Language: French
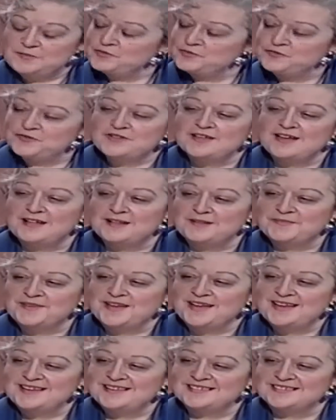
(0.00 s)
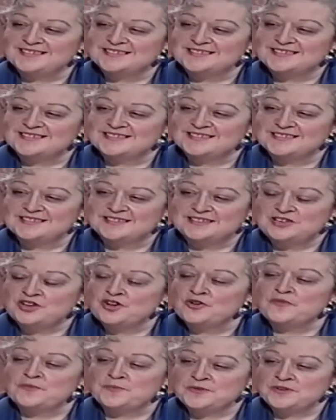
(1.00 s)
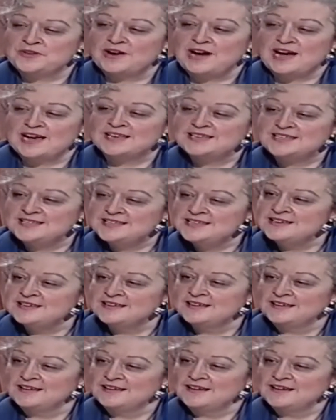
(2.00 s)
Puis finalement, euh, il a, acquis